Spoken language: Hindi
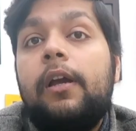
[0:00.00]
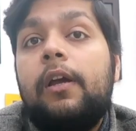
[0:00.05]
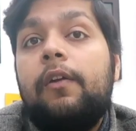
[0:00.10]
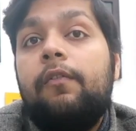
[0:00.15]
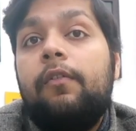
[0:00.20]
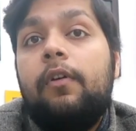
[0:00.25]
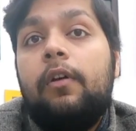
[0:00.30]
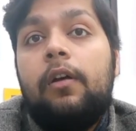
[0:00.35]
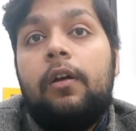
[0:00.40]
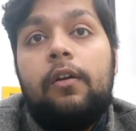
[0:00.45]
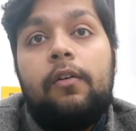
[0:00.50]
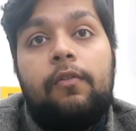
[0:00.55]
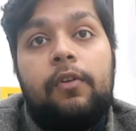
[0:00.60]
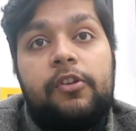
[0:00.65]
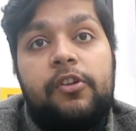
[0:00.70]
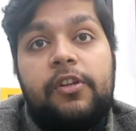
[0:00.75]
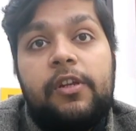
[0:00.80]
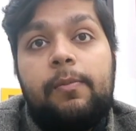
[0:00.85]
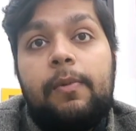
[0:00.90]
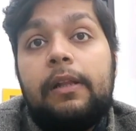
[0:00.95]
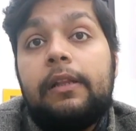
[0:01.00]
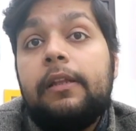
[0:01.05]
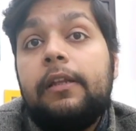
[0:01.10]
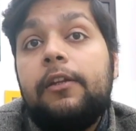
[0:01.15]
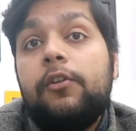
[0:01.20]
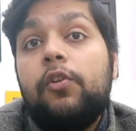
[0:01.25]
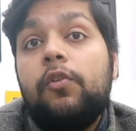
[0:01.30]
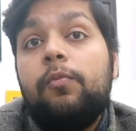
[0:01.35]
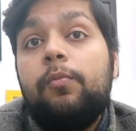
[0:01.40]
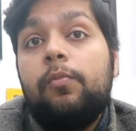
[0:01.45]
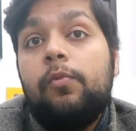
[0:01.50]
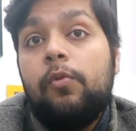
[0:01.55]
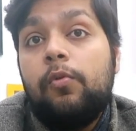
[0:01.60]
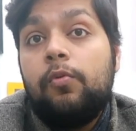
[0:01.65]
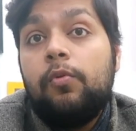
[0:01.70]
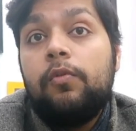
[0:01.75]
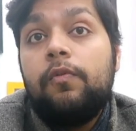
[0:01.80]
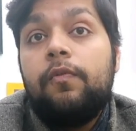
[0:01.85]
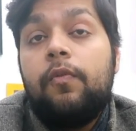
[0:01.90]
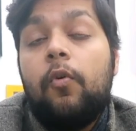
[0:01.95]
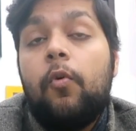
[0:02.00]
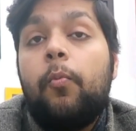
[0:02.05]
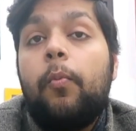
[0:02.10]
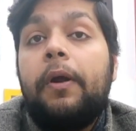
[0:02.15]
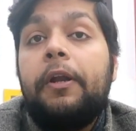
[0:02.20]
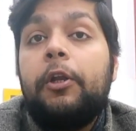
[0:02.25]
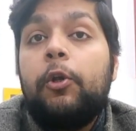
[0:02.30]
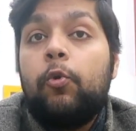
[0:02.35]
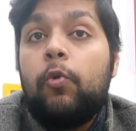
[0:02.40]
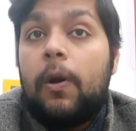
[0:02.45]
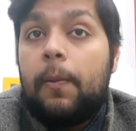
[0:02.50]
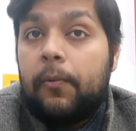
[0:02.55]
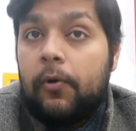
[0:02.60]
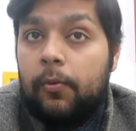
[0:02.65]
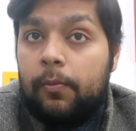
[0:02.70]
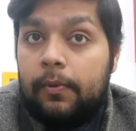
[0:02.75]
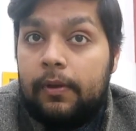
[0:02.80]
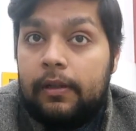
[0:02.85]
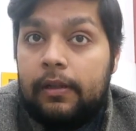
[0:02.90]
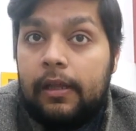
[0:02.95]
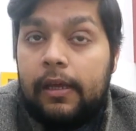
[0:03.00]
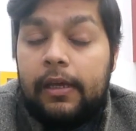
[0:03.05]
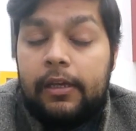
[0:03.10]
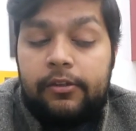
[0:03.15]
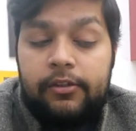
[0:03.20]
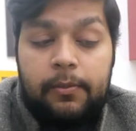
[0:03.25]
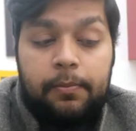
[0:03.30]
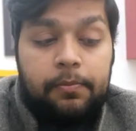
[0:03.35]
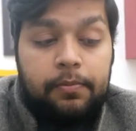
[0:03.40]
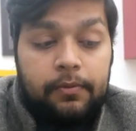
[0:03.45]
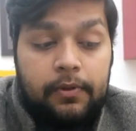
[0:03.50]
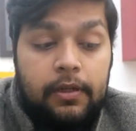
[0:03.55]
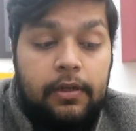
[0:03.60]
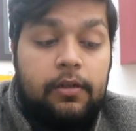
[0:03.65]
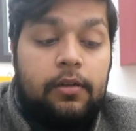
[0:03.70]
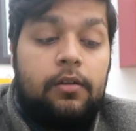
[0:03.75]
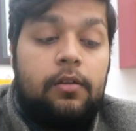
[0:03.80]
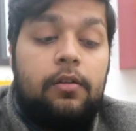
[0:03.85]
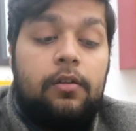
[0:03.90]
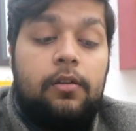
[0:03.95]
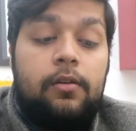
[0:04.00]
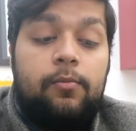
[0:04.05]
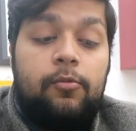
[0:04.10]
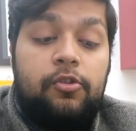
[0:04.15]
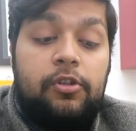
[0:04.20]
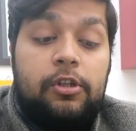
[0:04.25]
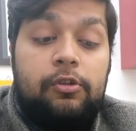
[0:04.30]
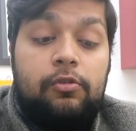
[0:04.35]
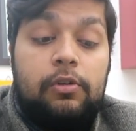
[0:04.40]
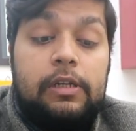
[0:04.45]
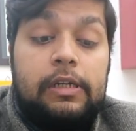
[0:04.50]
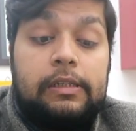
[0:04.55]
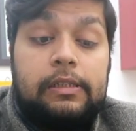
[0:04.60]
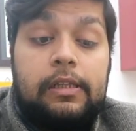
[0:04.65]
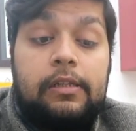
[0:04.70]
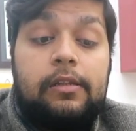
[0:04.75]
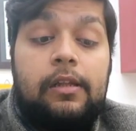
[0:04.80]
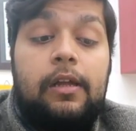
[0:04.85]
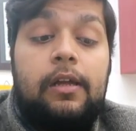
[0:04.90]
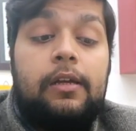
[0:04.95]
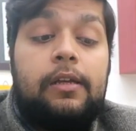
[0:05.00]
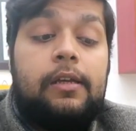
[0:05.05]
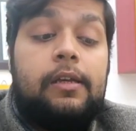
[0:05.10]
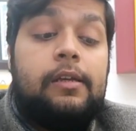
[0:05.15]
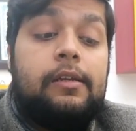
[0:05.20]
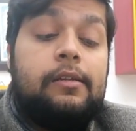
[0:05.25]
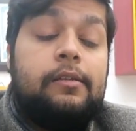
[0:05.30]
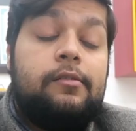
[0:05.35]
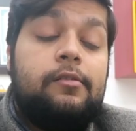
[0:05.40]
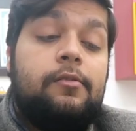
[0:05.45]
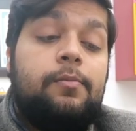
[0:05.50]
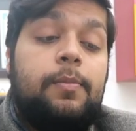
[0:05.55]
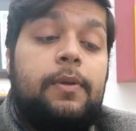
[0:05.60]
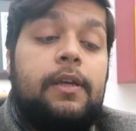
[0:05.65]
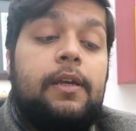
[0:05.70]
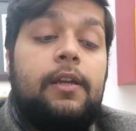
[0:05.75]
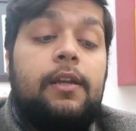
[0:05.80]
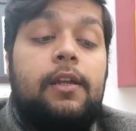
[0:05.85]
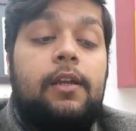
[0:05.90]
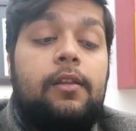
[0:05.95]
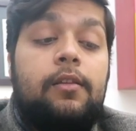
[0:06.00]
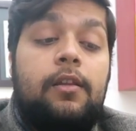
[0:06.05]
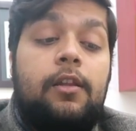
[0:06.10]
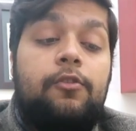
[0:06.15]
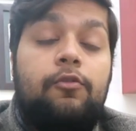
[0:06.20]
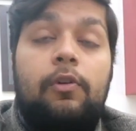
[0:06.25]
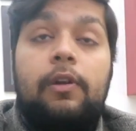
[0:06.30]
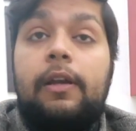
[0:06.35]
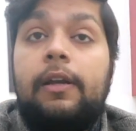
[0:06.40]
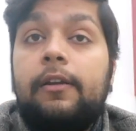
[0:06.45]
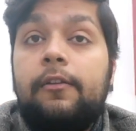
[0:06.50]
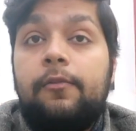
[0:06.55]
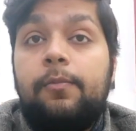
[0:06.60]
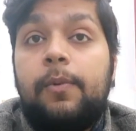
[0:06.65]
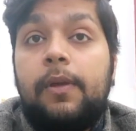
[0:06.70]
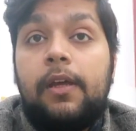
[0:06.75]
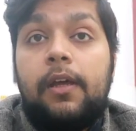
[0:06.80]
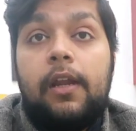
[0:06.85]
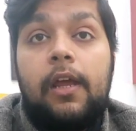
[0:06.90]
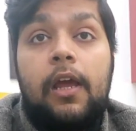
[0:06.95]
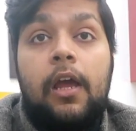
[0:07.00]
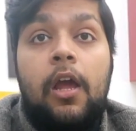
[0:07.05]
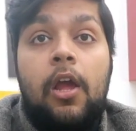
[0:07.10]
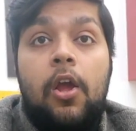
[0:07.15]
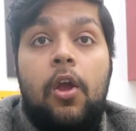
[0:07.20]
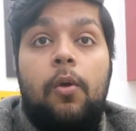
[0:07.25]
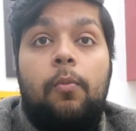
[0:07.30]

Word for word: अगर वजन की बात करें तो ब्लूटूथ 4.2 आपको मिलता है जब तक मुझे जो लगता था कि इस स्पीकर के अंदर जो लेटेस्ट स्पीकर है